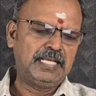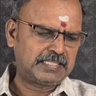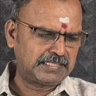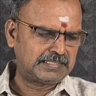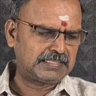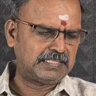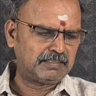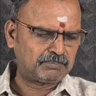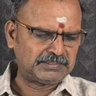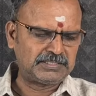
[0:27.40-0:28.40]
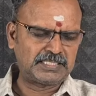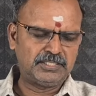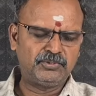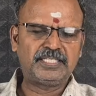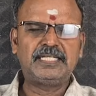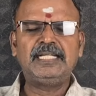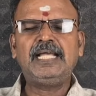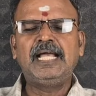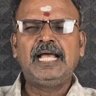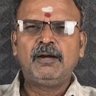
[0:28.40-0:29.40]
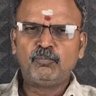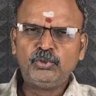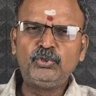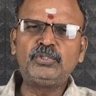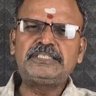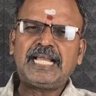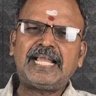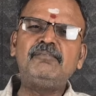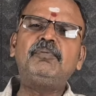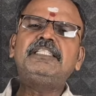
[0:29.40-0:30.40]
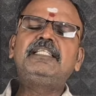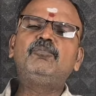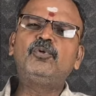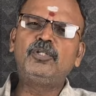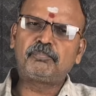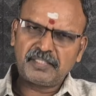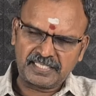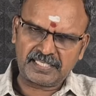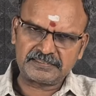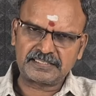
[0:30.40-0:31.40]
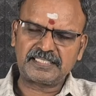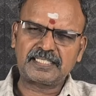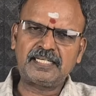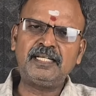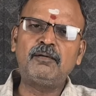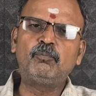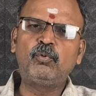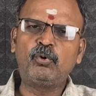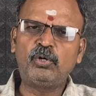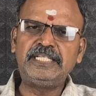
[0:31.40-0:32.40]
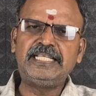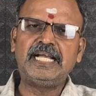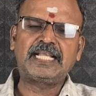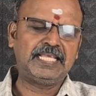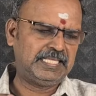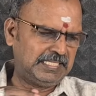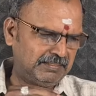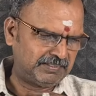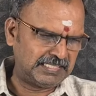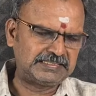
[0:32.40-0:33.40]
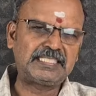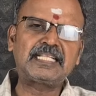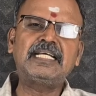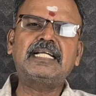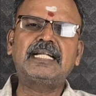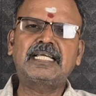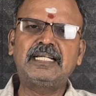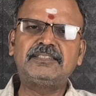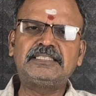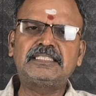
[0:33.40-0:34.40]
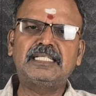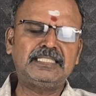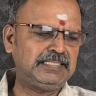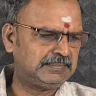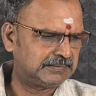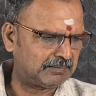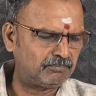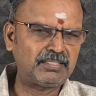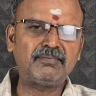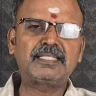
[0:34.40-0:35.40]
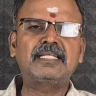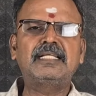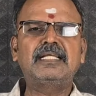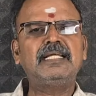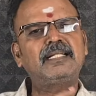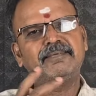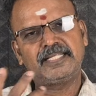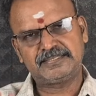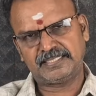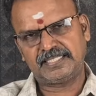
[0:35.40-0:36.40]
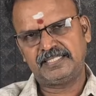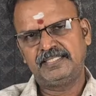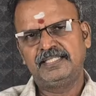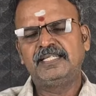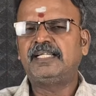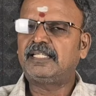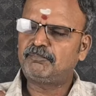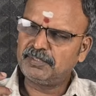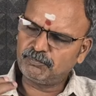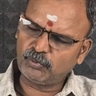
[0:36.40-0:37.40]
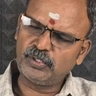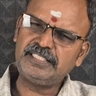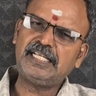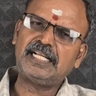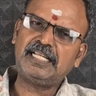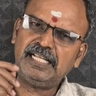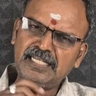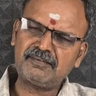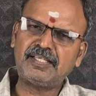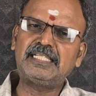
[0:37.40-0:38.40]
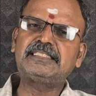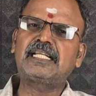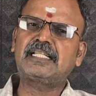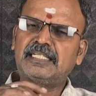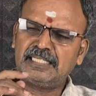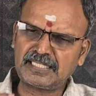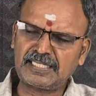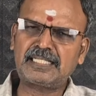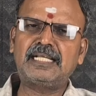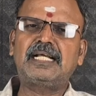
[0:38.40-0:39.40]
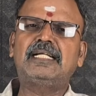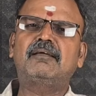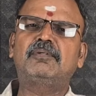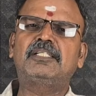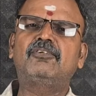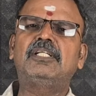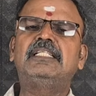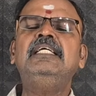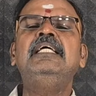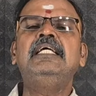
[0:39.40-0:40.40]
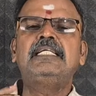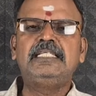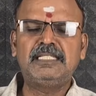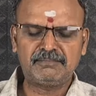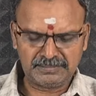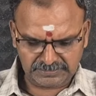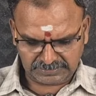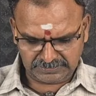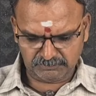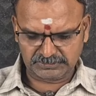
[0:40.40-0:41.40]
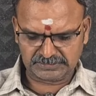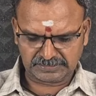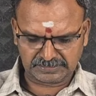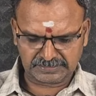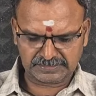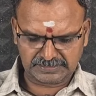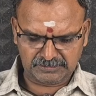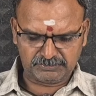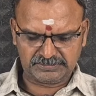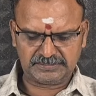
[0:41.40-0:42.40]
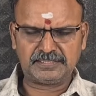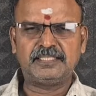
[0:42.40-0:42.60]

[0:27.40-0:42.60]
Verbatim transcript: கிட்டத்தட்ட பத்து கல்லூரிகளில் முந்நூற்றி ஐம்பத்தி மூணு பேராசிரியர்கள் போலியாக அங்கே வேலை செய்கிறதா கணக்கில் வச்சுருக்காங்க சம்பளம் வாங்கியிருக்காங்க ஆனால் வேலை செய்யலை இப்படி போலியாக அங்கே வேலை செய்கிறதாக கணக்கில் காட்டப்பட்டுள்ளது இதை வந்து கண்டுபிடிச்சிருக்காங்க கண்டுபிடிச்சி